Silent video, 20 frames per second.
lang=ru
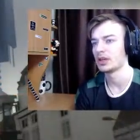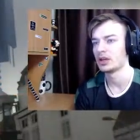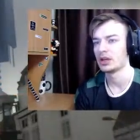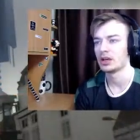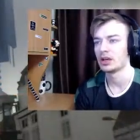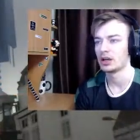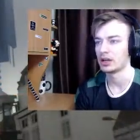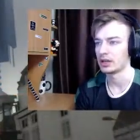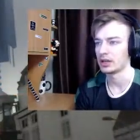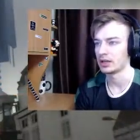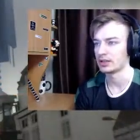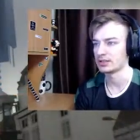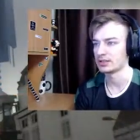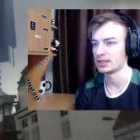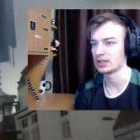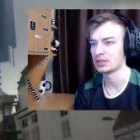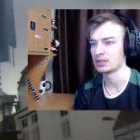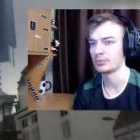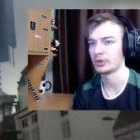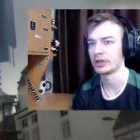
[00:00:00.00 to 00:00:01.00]
А,
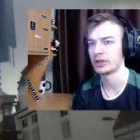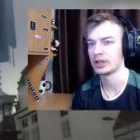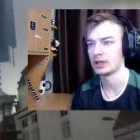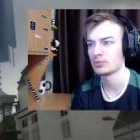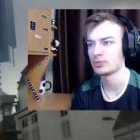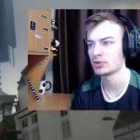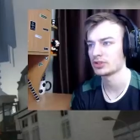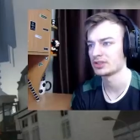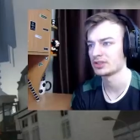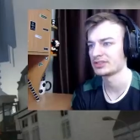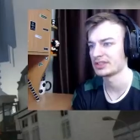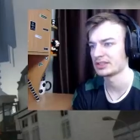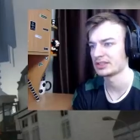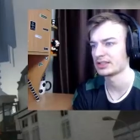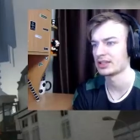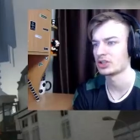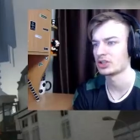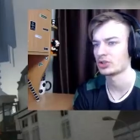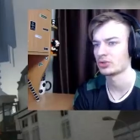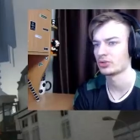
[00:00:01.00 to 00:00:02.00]
знаете, по игре можно
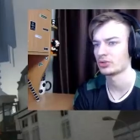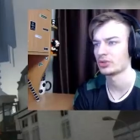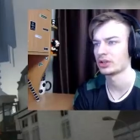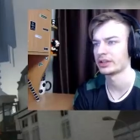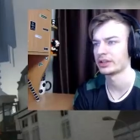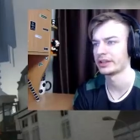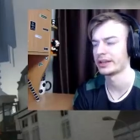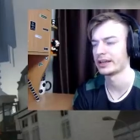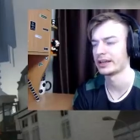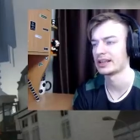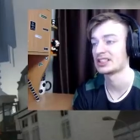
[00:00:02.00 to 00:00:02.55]
сказать, что она,